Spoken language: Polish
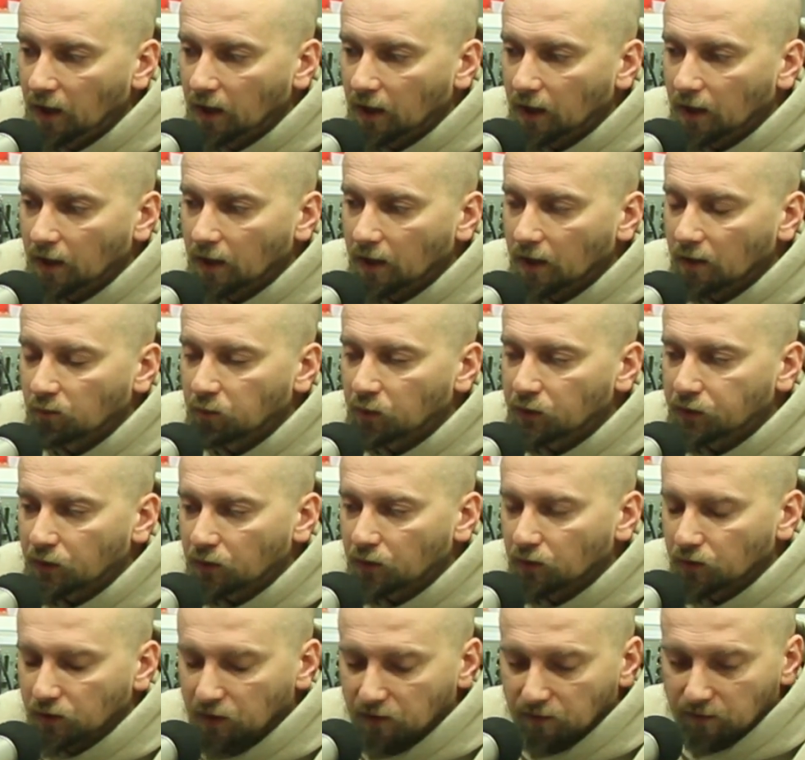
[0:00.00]
e, po
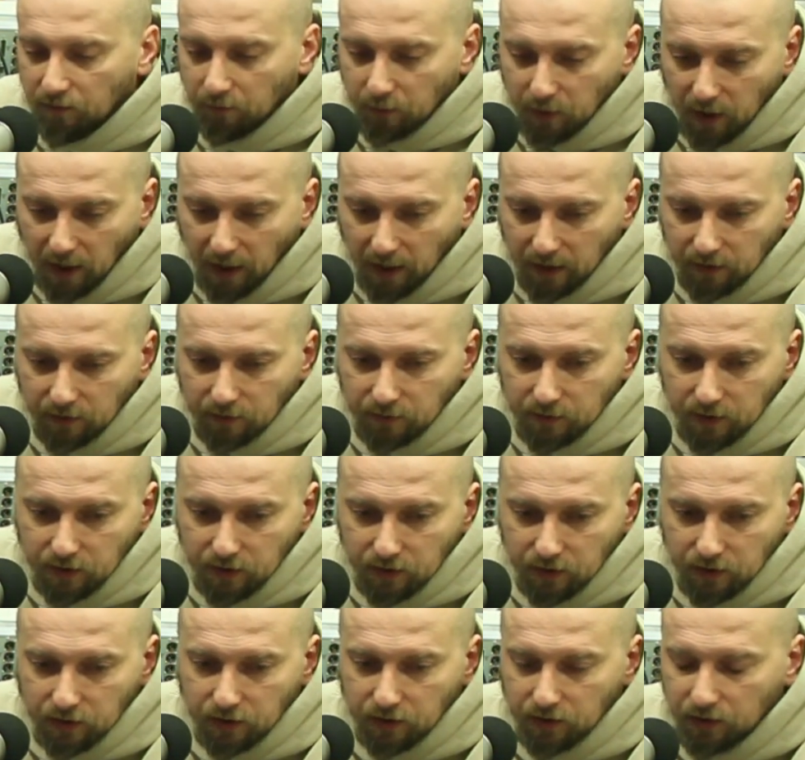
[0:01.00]
to ludzie wybierają
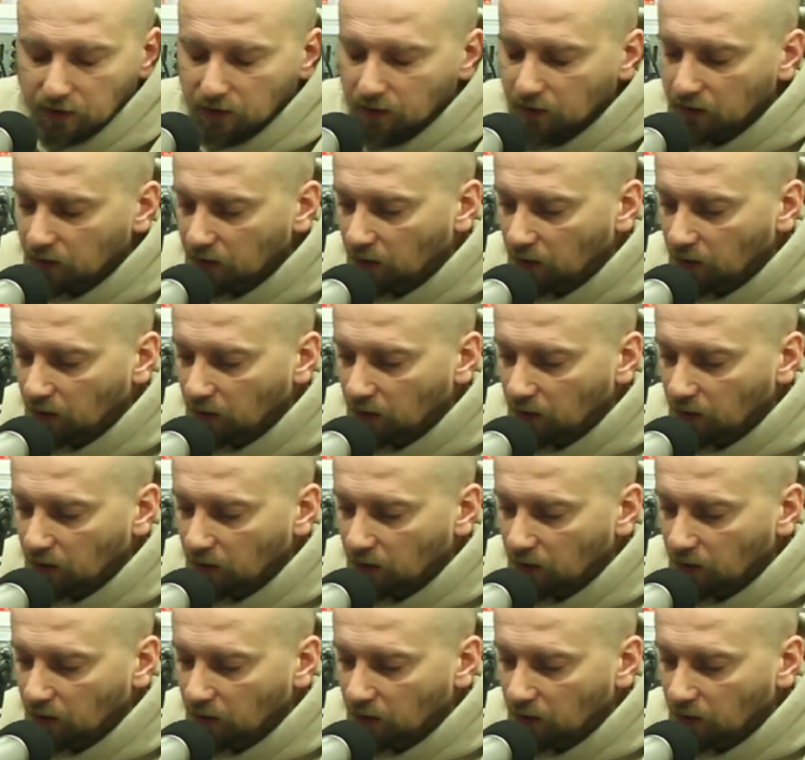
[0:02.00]
też e,